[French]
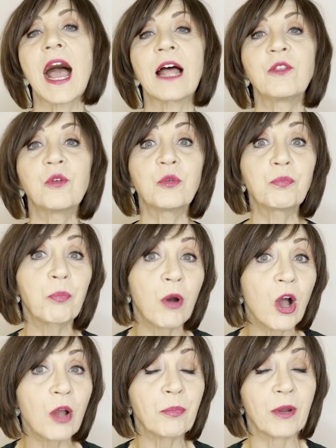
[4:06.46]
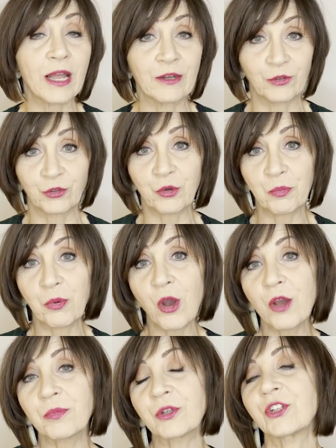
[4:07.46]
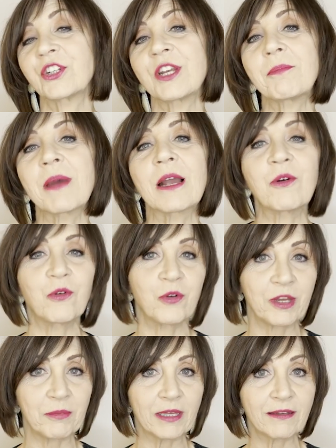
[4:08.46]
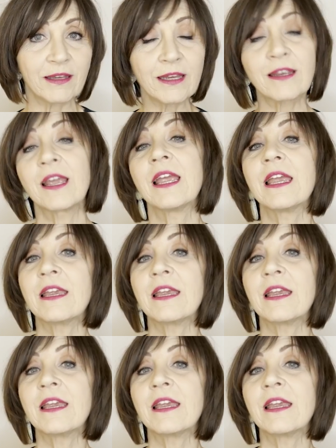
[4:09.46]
à notre propre, à notre propre schéma colorimétrique